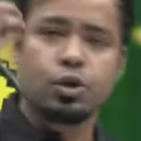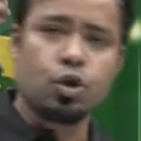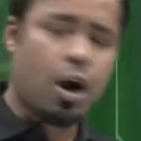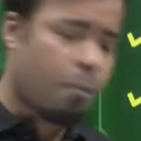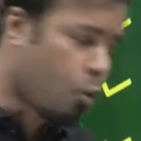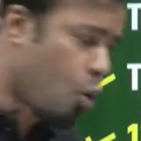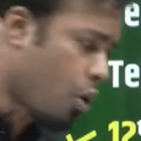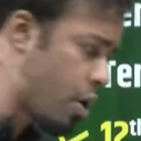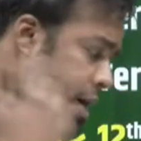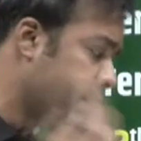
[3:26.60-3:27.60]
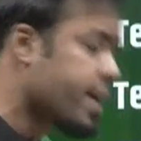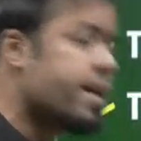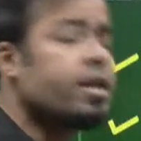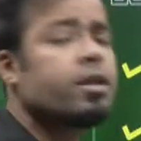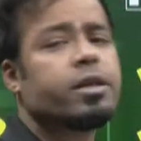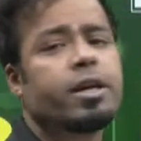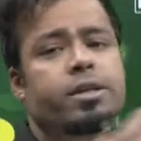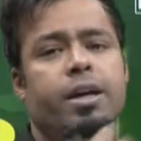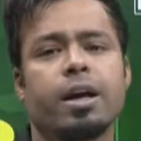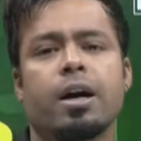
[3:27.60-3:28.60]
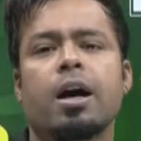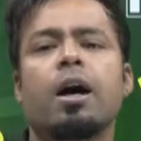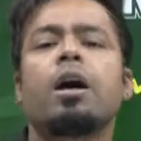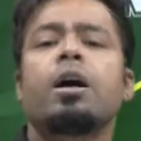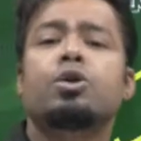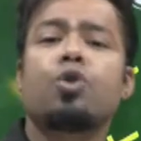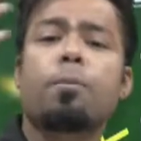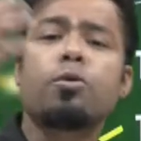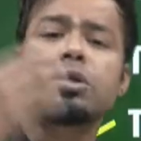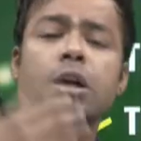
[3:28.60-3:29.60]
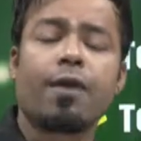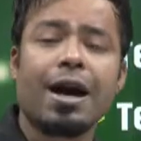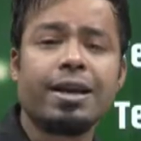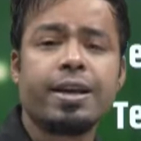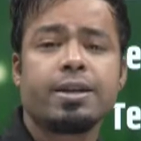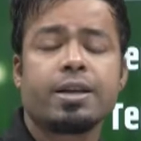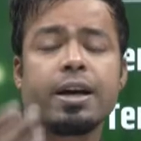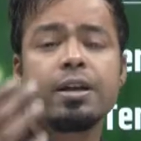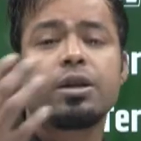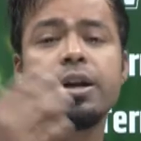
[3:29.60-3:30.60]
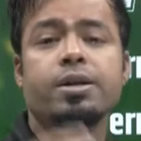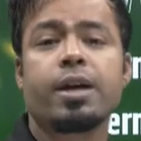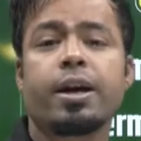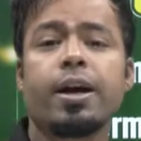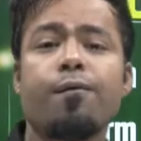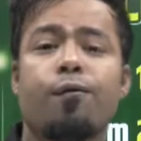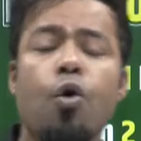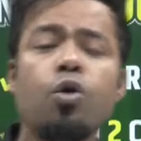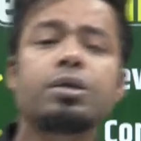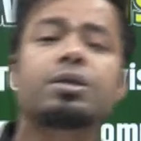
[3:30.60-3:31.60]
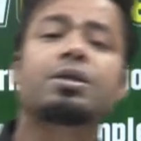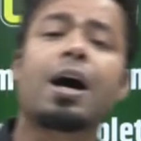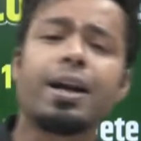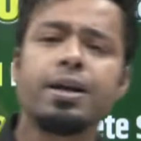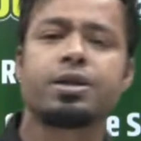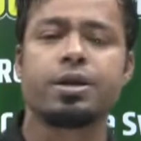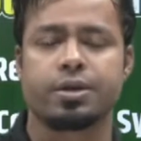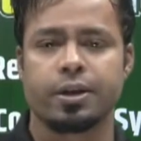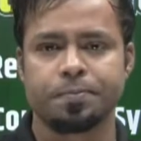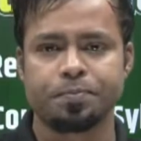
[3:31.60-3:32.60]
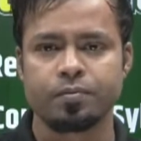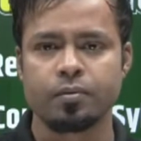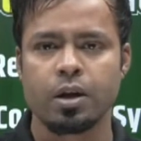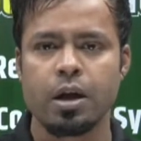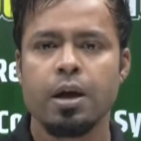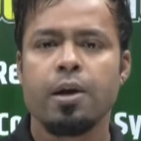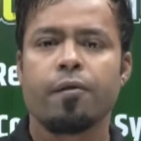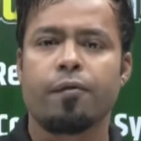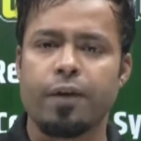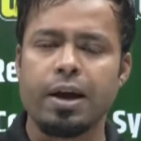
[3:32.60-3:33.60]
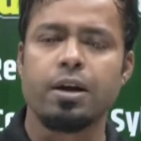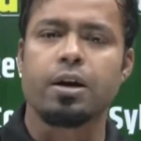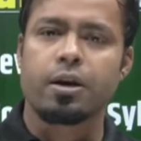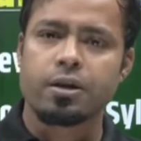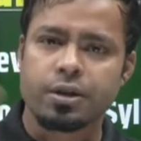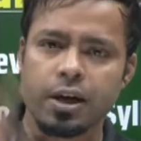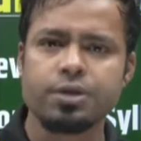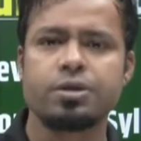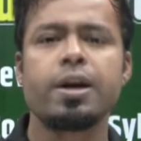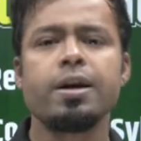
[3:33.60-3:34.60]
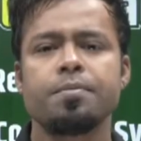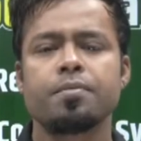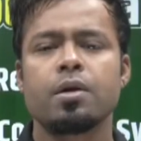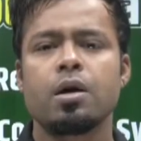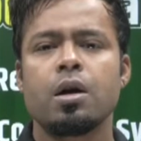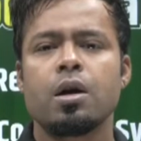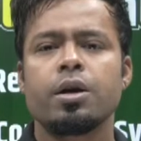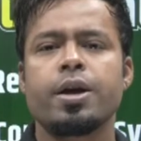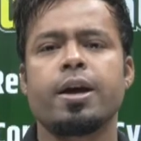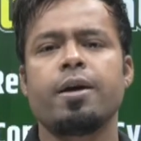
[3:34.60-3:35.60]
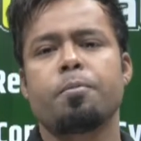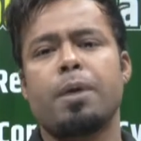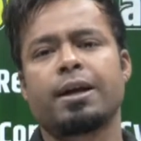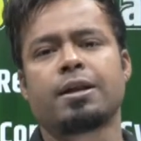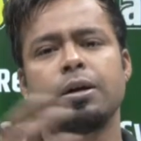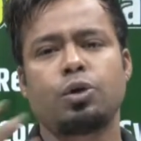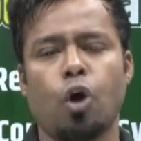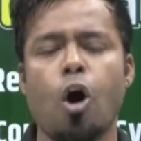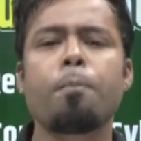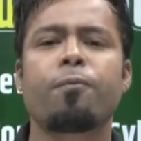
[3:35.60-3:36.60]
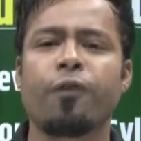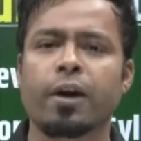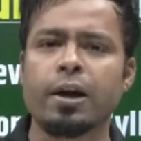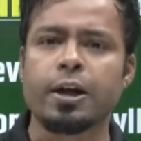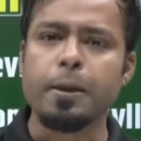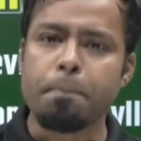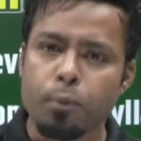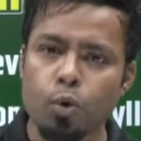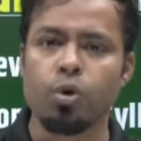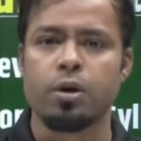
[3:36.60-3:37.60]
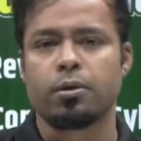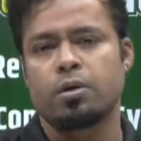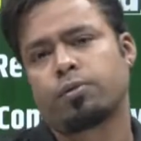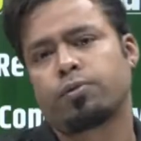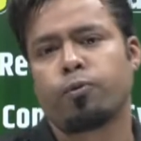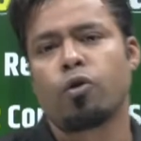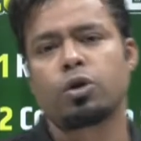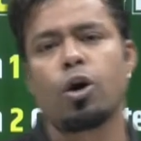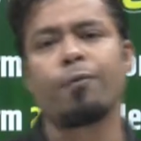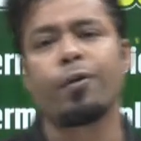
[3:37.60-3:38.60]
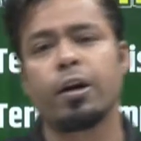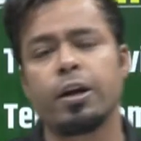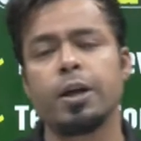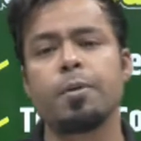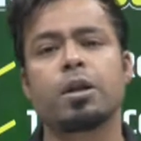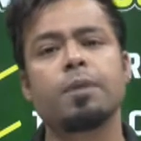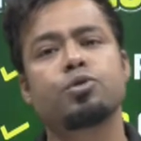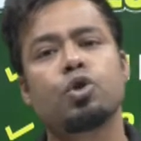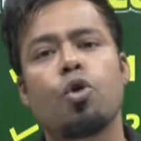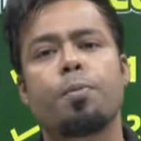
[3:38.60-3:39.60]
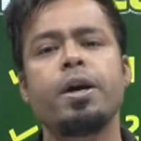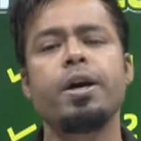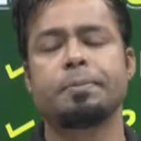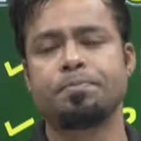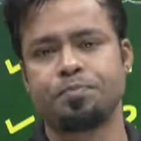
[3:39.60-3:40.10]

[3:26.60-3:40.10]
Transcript: जो आपको कंटेंट दिया जाएगा जो आपको सवाल किए जाए दिए जाएंगे वो सारी चीज़ें वेल रिसर्च्ड है ठीक है बाय द टॉप फैकल्टी पूल टॉप फैकल्टी मतलब जो भी